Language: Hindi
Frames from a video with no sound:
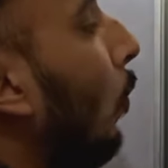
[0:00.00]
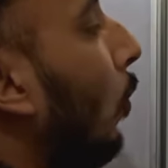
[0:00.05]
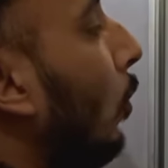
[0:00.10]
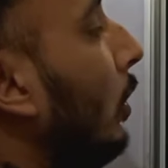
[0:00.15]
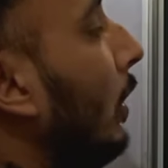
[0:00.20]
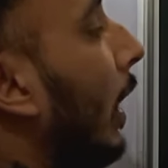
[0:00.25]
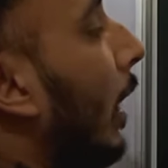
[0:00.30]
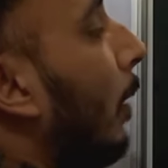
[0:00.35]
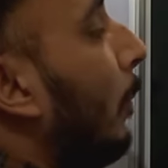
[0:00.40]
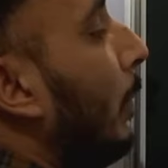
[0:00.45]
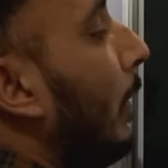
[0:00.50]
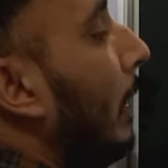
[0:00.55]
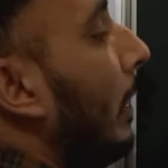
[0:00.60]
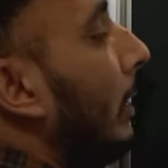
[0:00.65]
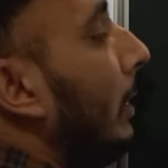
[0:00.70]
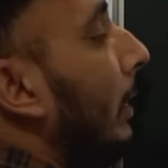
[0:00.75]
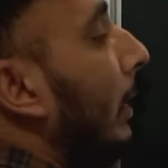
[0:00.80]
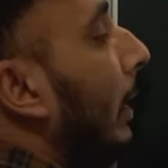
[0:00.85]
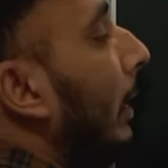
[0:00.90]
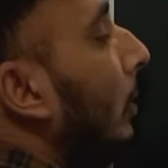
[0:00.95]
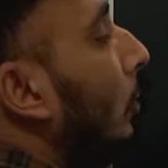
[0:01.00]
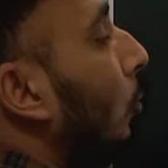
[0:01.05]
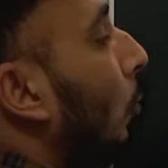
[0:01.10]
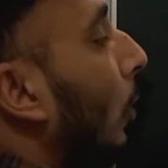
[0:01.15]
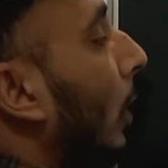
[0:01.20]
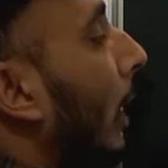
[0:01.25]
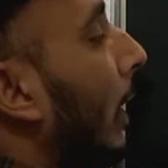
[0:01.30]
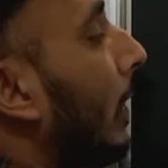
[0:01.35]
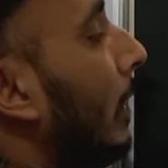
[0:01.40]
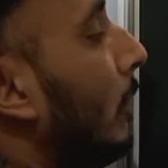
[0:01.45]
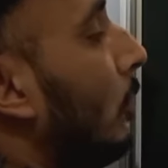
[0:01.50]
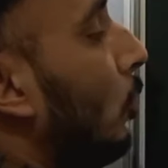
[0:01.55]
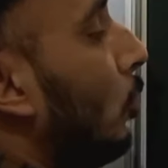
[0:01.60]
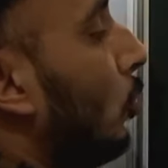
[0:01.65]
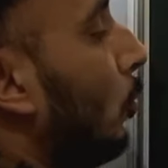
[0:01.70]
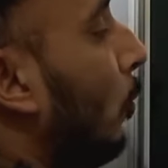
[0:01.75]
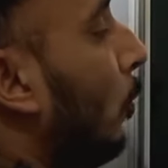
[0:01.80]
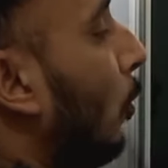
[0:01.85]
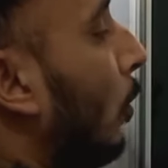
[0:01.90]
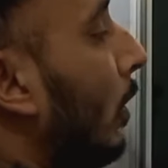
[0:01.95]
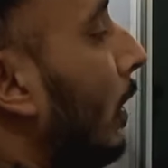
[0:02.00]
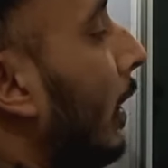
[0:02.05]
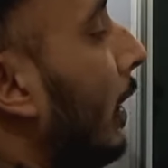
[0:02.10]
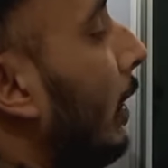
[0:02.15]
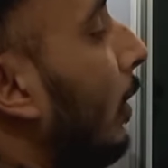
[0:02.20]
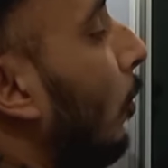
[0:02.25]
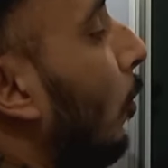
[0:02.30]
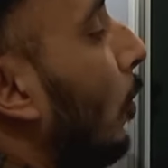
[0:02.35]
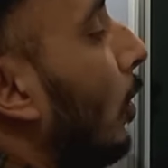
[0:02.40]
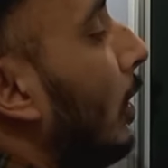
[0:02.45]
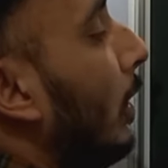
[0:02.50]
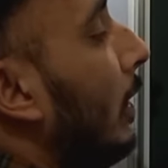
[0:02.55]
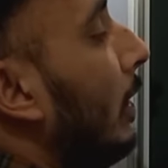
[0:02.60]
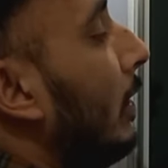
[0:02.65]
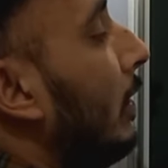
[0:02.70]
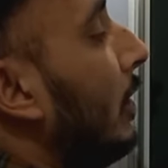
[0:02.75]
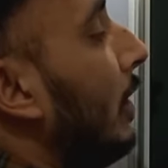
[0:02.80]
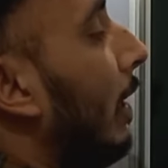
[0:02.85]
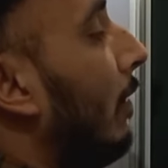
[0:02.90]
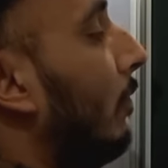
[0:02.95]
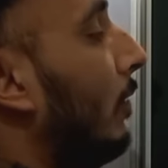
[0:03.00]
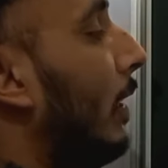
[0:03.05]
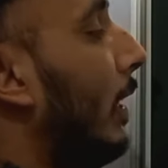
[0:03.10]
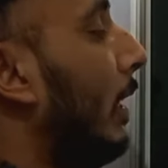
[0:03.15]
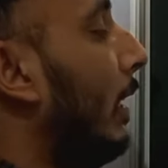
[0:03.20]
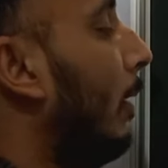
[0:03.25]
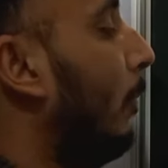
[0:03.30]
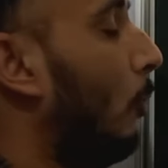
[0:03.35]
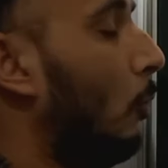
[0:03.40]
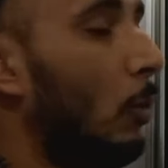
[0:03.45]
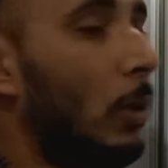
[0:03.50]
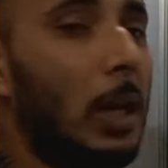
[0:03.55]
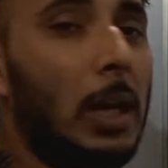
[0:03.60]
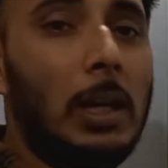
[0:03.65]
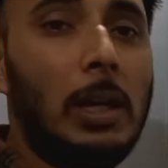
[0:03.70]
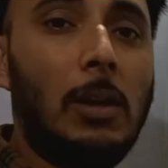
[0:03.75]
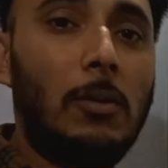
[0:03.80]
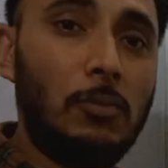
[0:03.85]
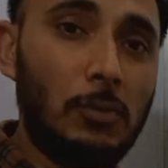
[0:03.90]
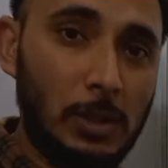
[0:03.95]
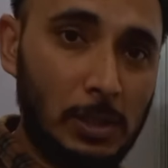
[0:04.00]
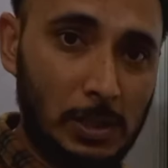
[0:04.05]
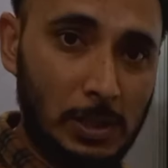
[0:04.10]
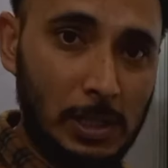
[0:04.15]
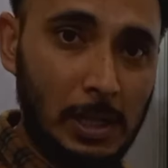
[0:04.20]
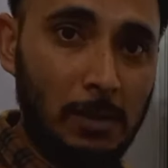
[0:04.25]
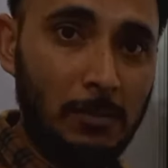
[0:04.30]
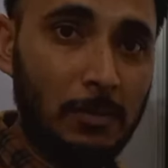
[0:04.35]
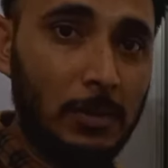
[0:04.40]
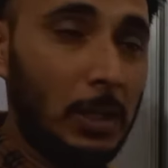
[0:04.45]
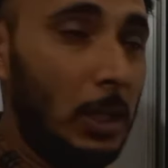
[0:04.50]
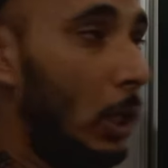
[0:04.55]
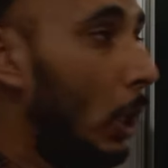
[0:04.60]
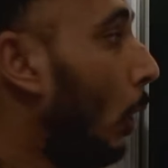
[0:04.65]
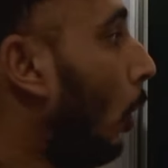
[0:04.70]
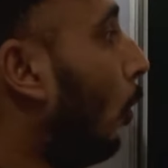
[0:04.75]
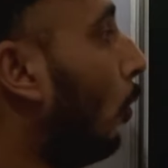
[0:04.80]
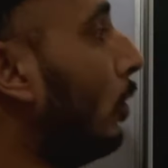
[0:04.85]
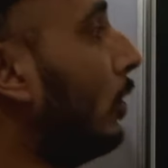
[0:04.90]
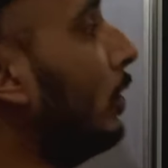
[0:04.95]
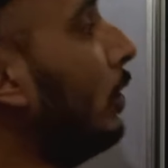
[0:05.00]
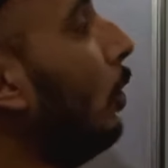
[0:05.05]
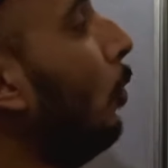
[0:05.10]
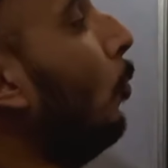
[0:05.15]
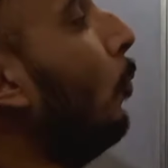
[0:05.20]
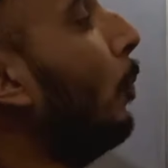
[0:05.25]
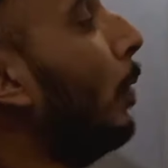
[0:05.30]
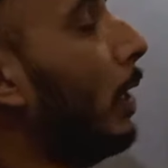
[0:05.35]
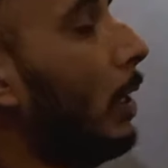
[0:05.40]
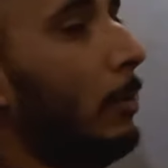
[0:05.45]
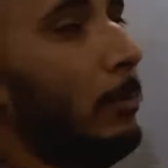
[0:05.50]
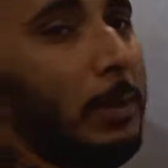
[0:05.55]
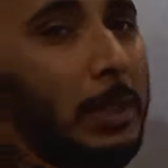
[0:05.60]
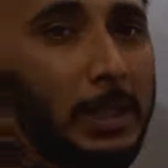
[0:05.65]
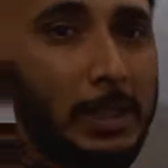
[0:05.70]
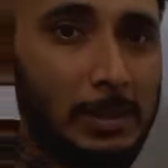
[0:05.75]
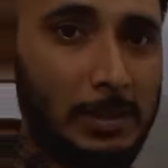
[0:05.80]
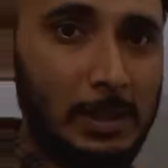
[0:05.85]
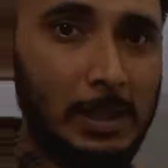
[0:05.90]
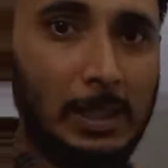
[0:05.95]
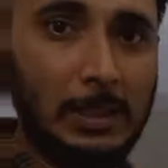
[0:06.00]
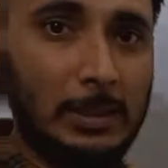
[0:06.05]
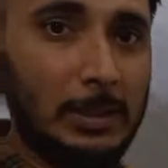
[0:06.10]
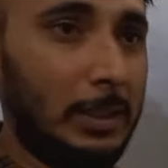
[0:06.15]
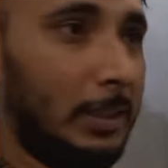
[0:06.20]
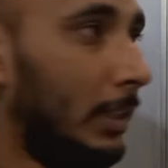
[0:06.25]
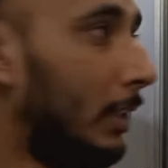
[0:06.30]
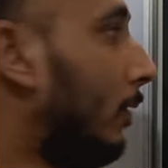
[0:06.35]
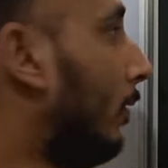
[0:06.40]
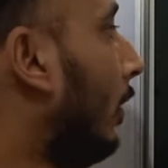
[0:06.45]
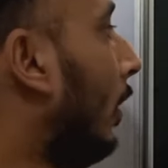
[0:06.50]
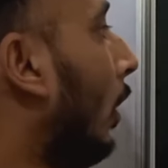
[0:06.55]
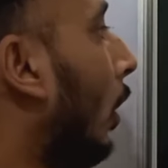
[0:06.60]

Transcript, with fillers: वो यहाँ पे लगती है जो क्या इसको सपोर्ट देगी और इस शाफ्ट का नाम होगा काउंटर शाफ्ट और इसके ऊपर हम गेयर्स लगाते थे